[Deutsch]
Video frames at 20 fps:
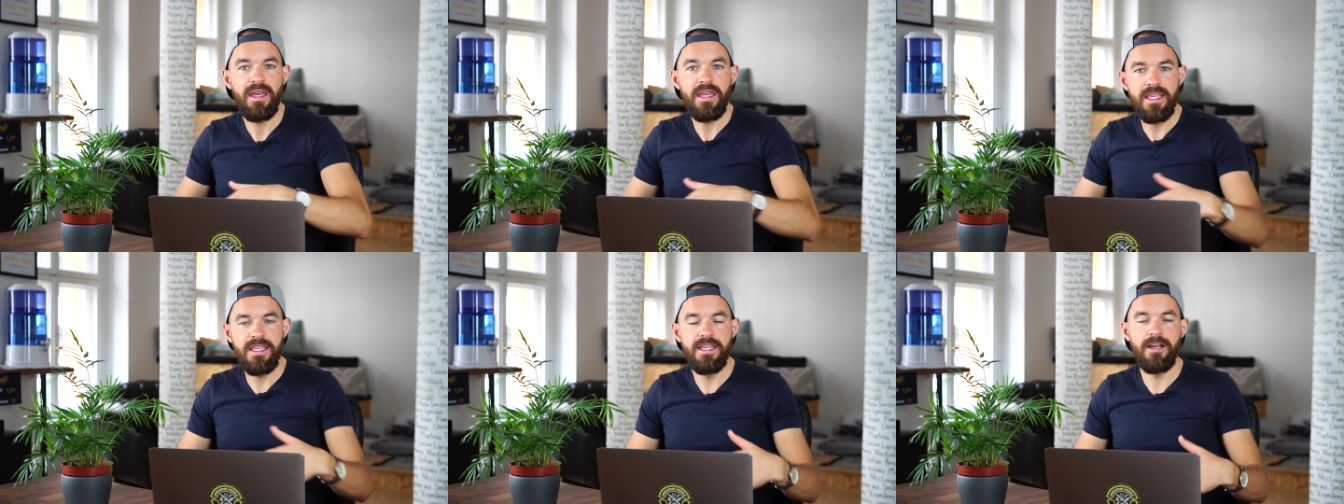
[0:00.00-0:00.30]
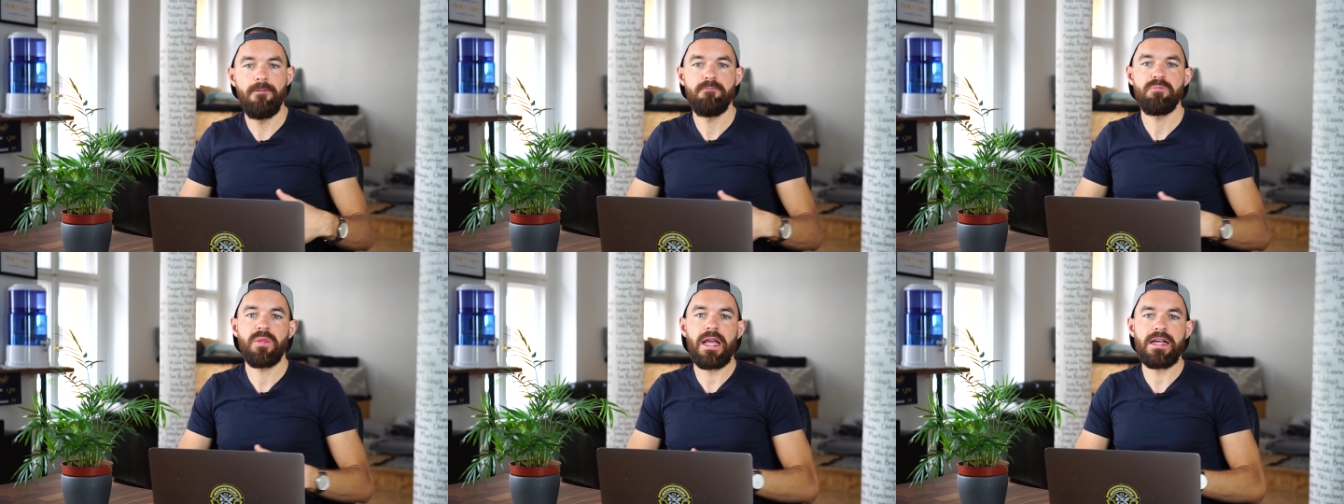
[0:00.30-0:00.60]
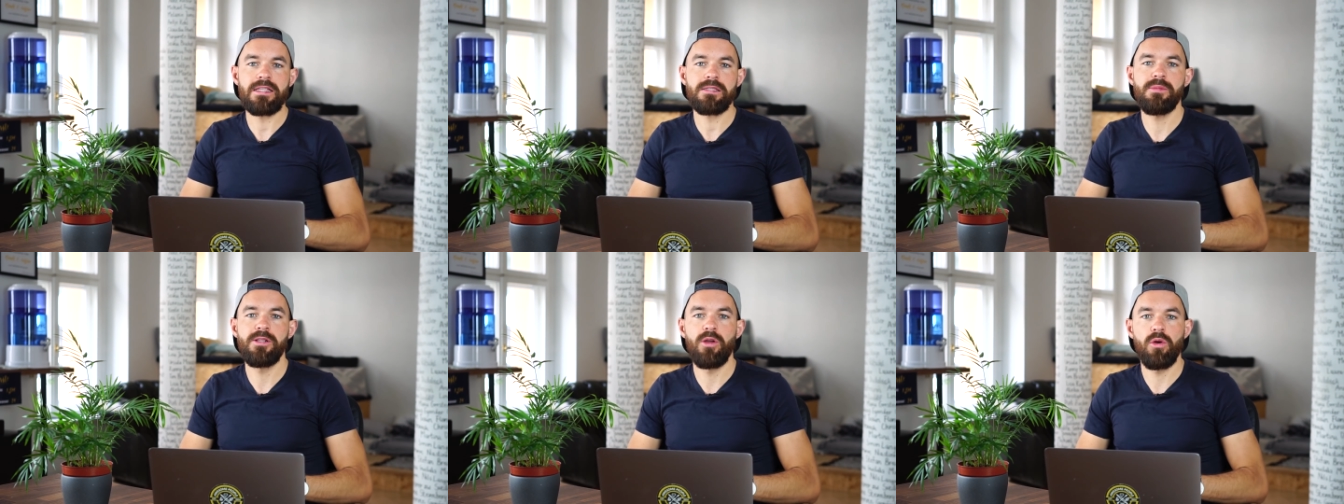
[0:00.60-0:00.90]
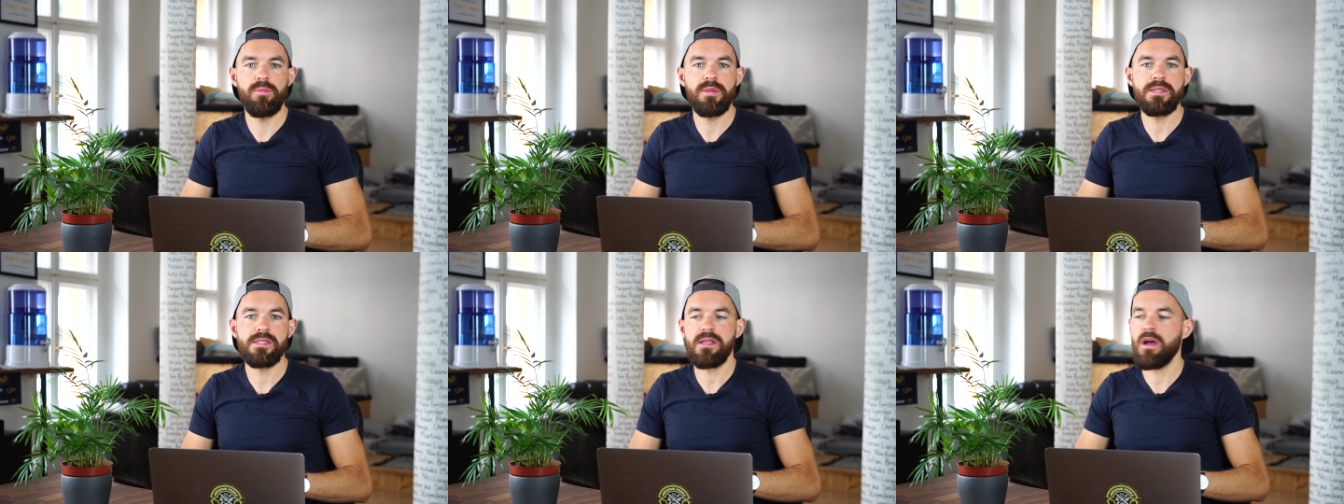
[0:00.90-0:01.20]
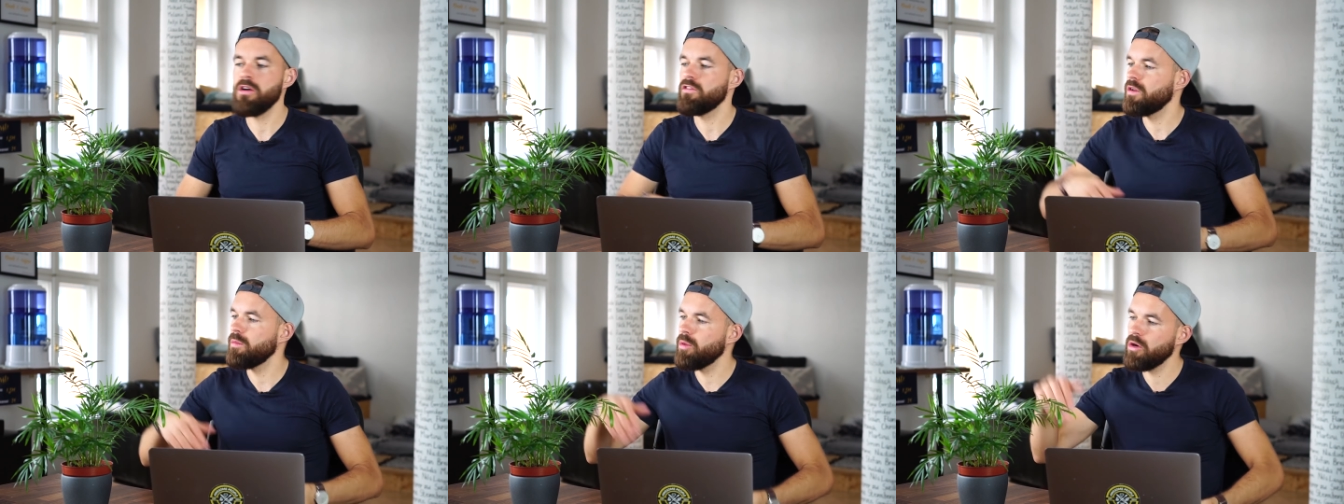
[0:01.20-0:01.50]
hier, krass Millionenbusiness
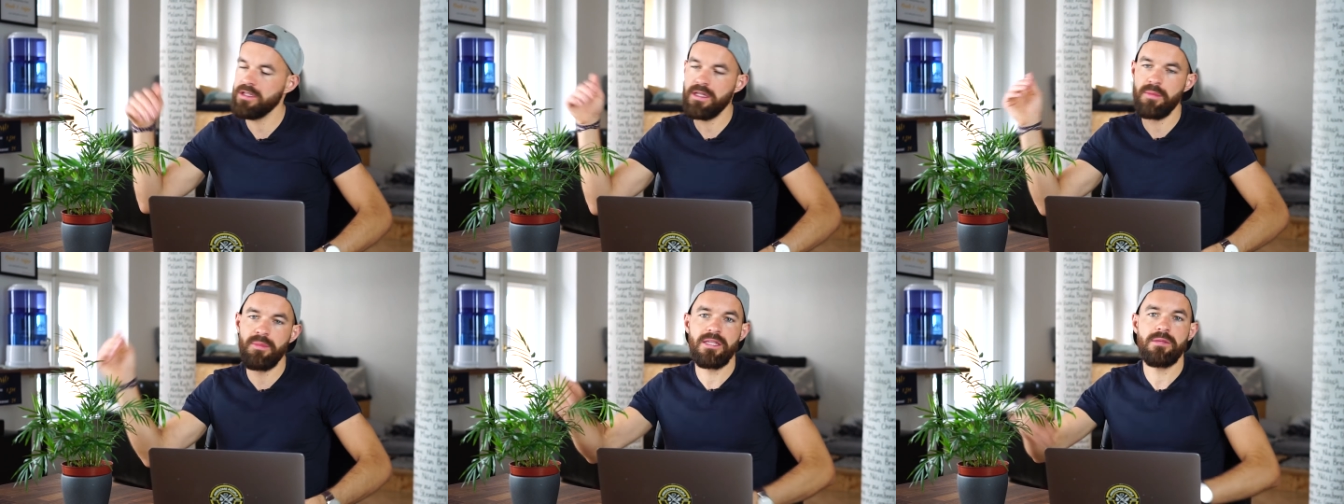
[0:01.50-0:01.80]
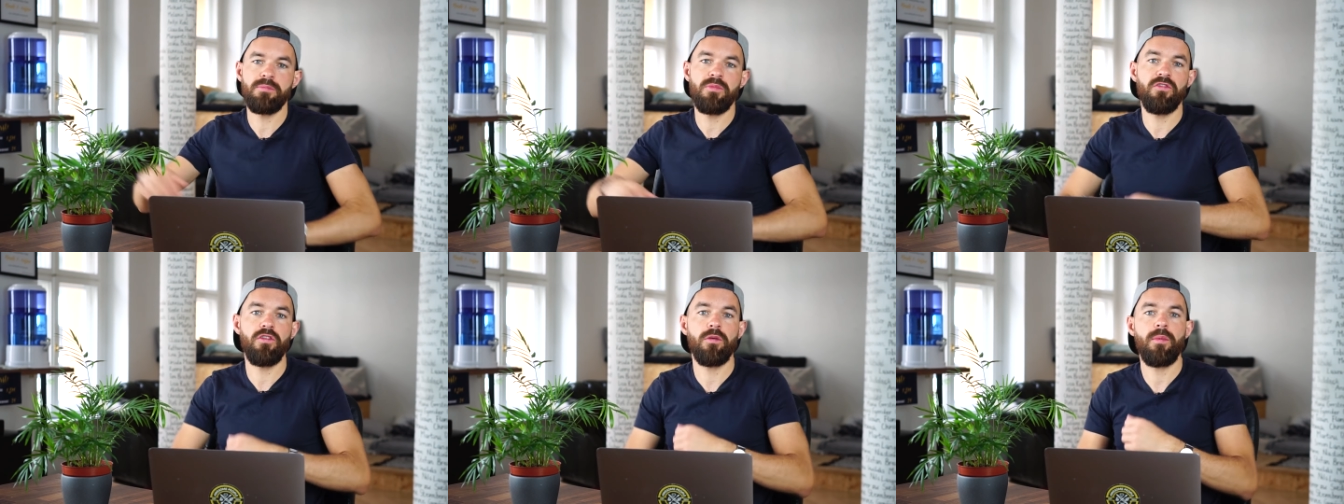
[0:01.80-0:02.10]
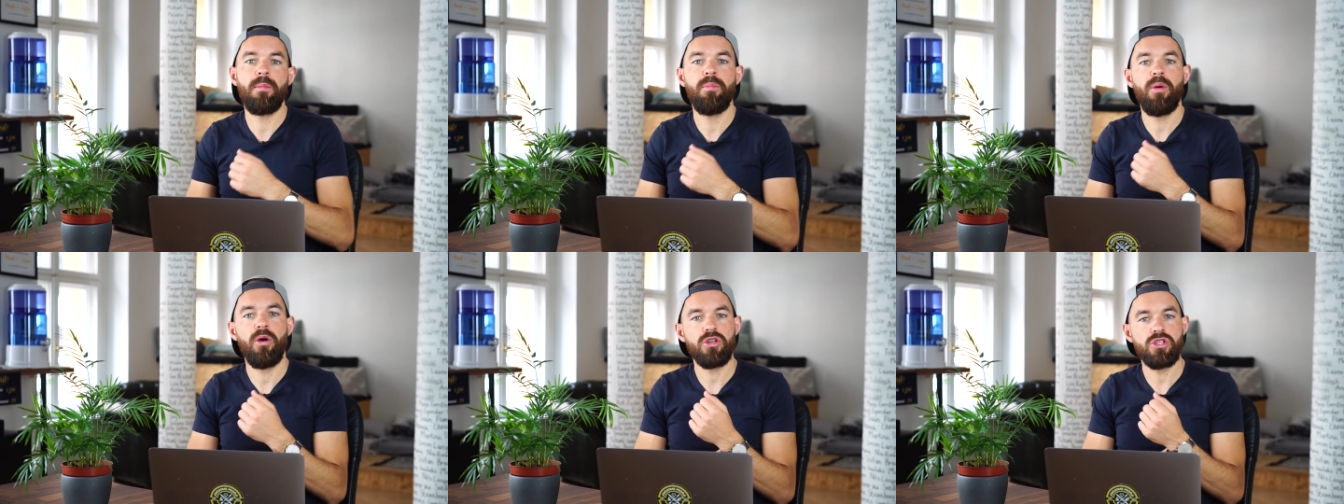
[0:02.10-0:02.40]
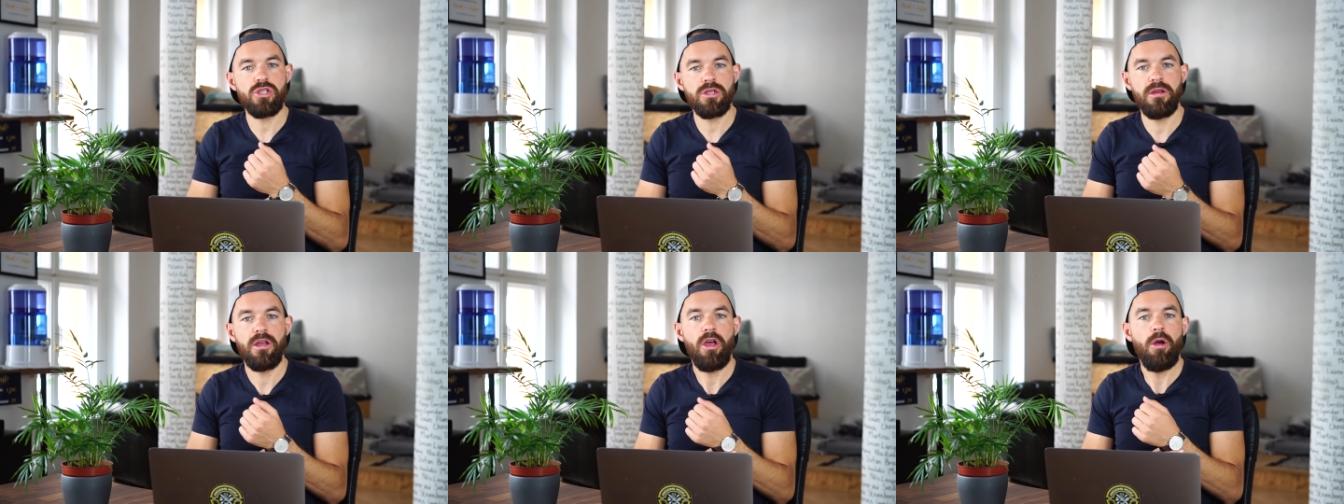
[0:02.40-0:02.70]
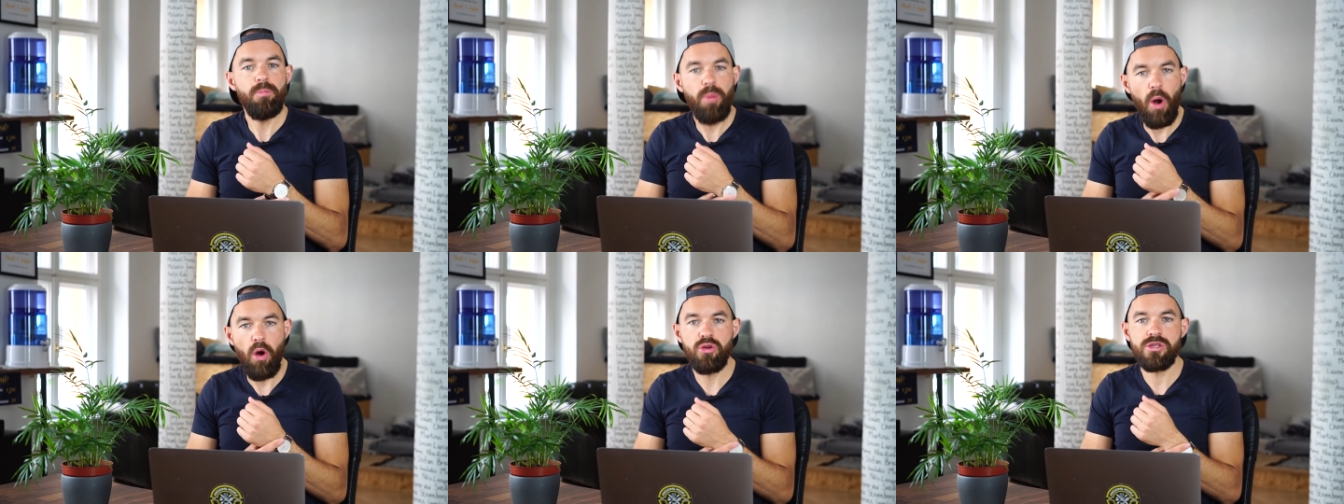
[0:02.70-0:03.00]
aufgebaut, damit ich vor meinem Porsche
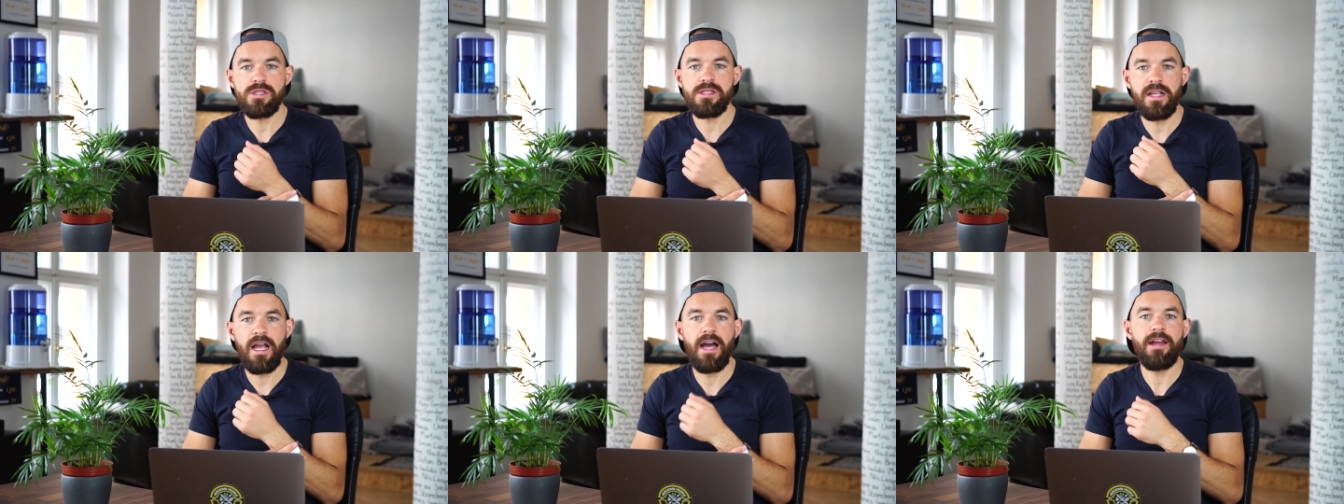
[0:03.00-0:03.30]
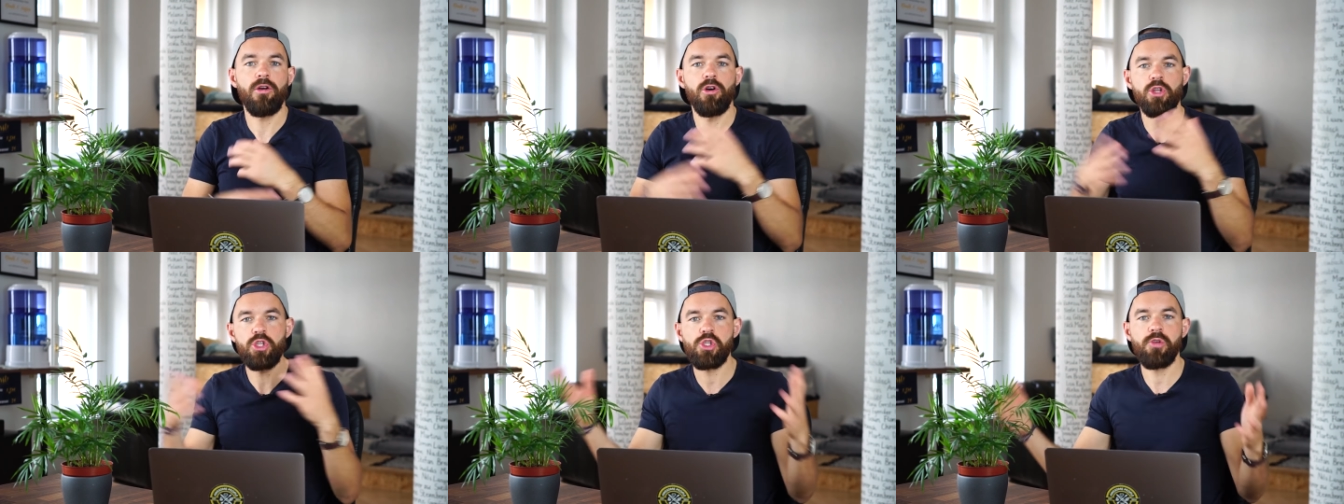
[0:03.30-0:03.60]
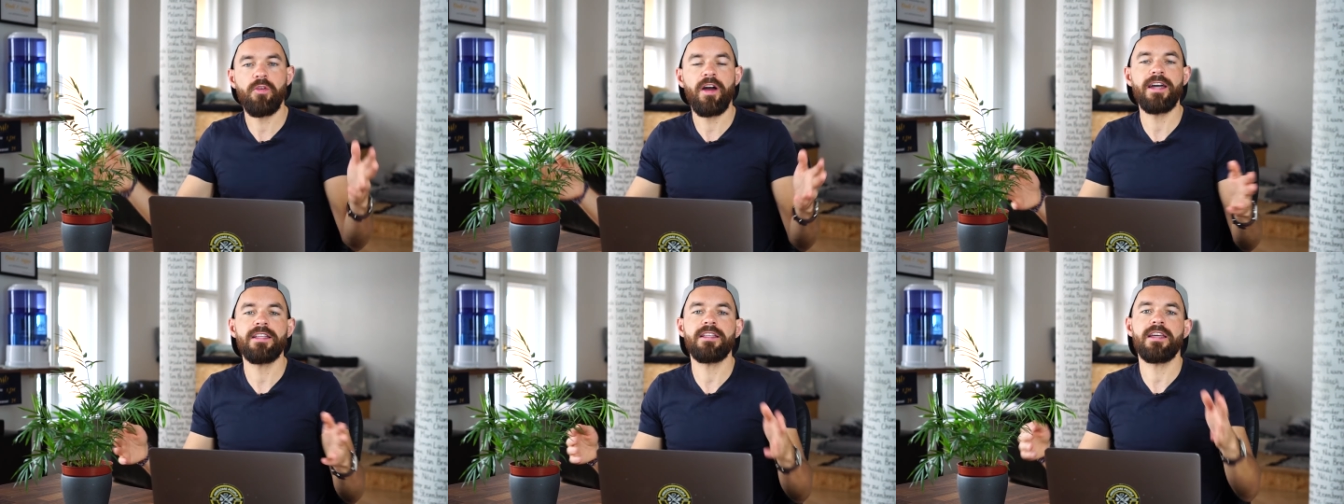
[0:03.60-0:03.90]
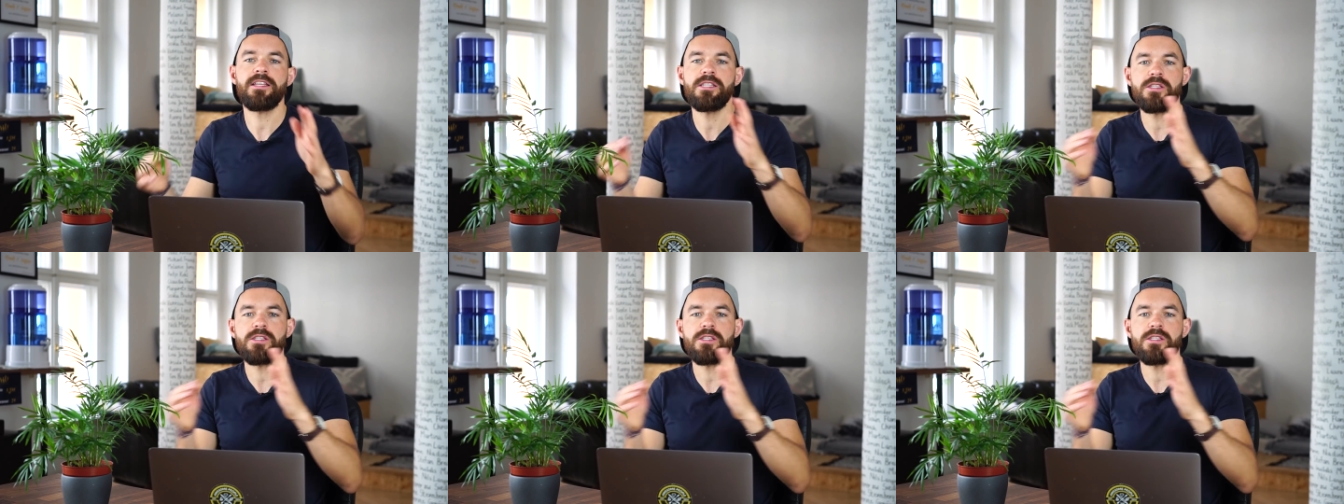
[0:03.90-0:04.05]
posen kann und so weiter.